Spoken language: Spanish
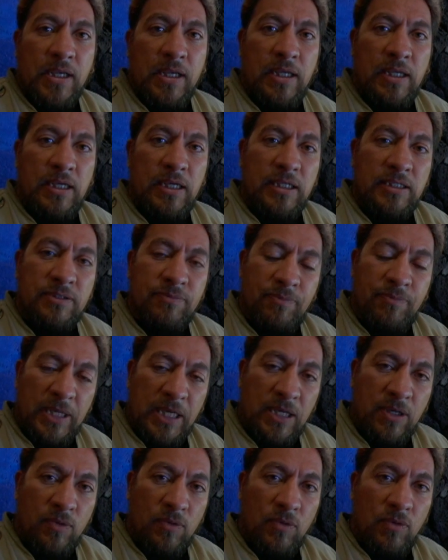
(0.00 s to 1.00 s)
El
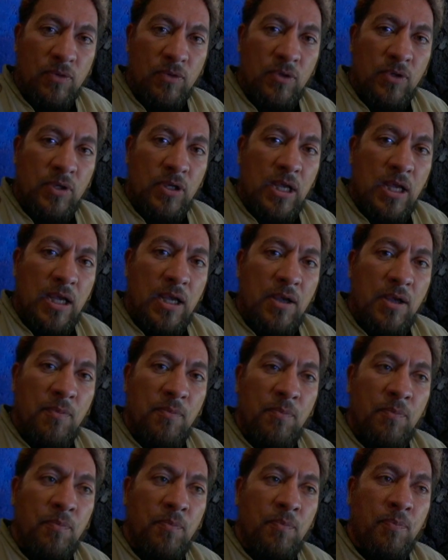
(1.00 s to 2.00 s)
espejo
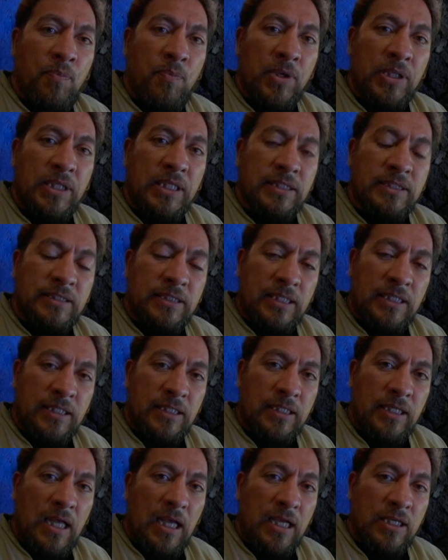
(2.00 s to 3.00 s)
puede
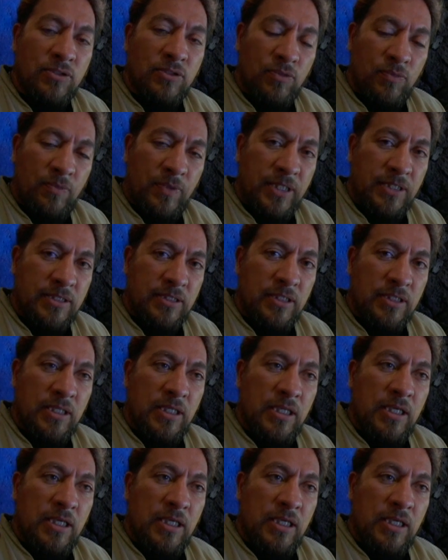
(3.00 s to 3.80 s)
ser a su vez